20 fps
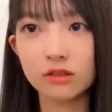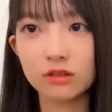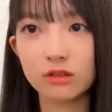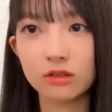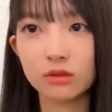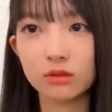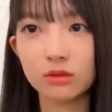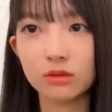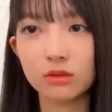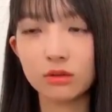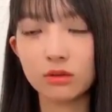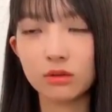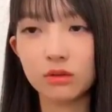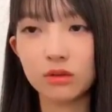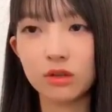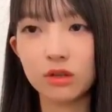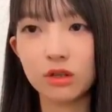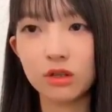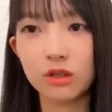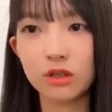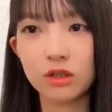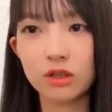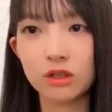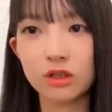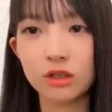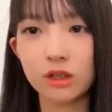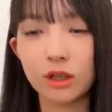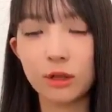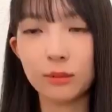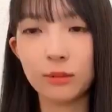ちょうど
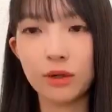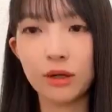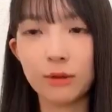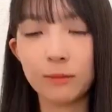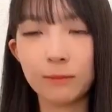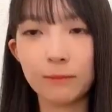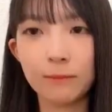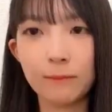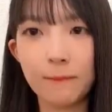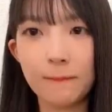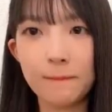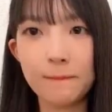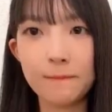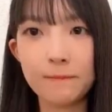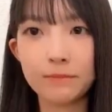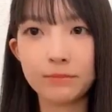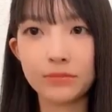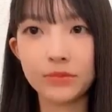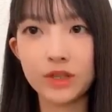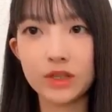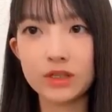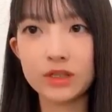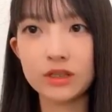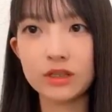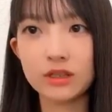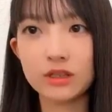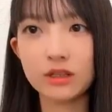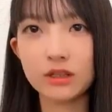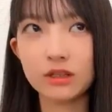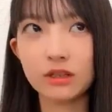今
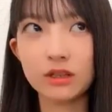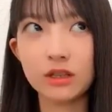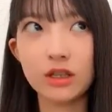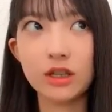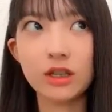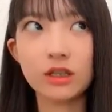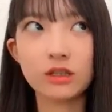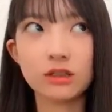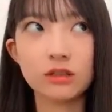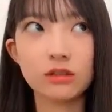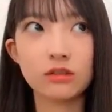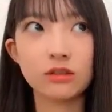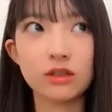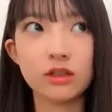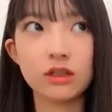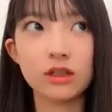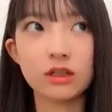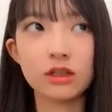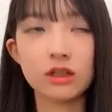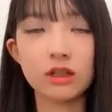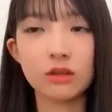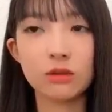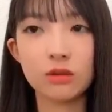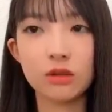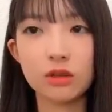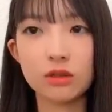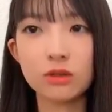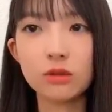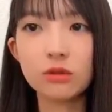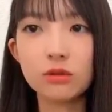12月になったの
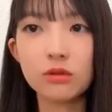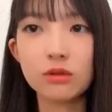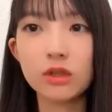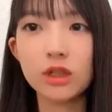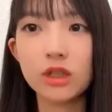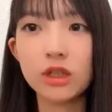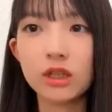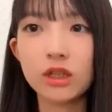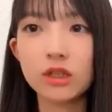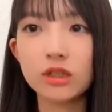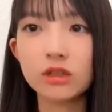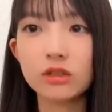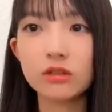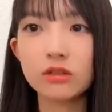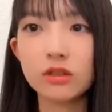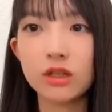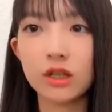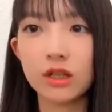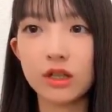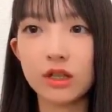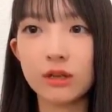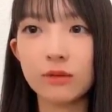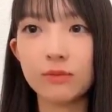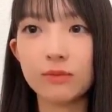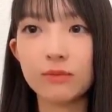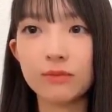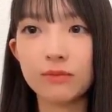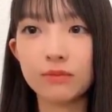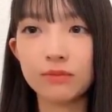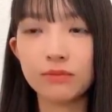でちょうど2ヶ月ぐらい
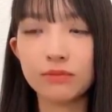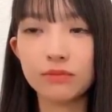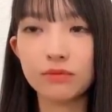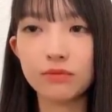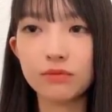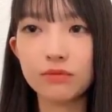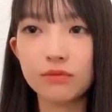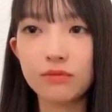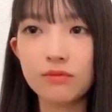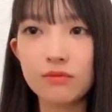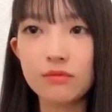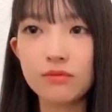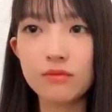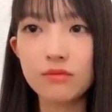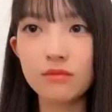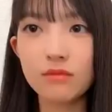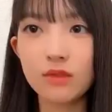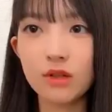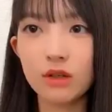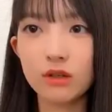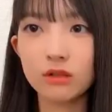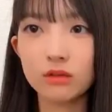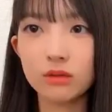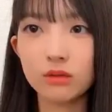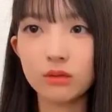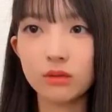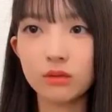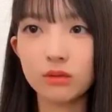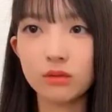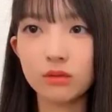あ
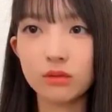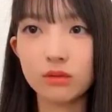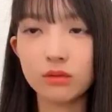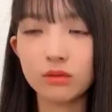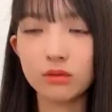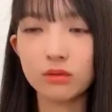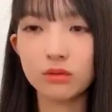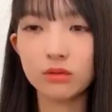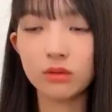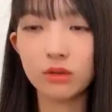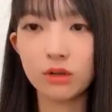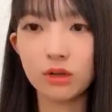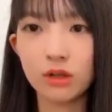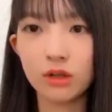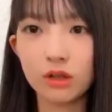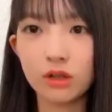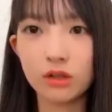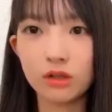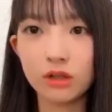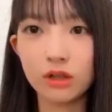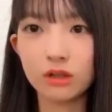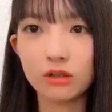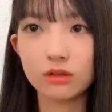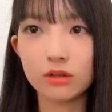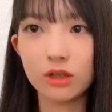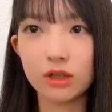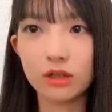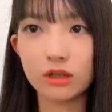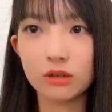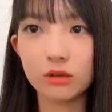のー、なく
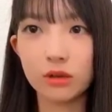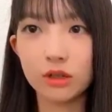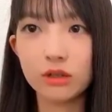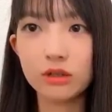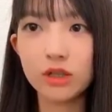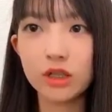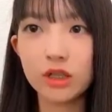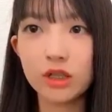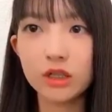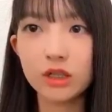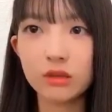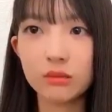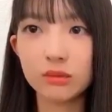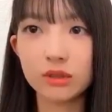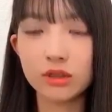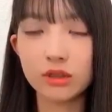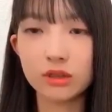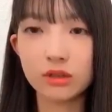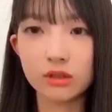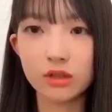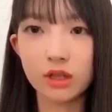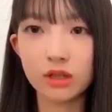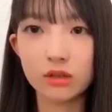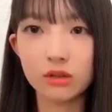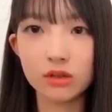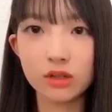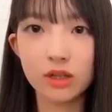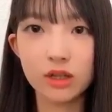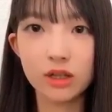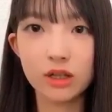てどれぐらい入ってましたえっ
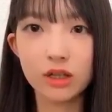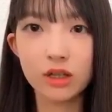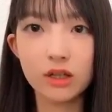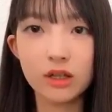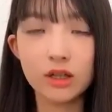とね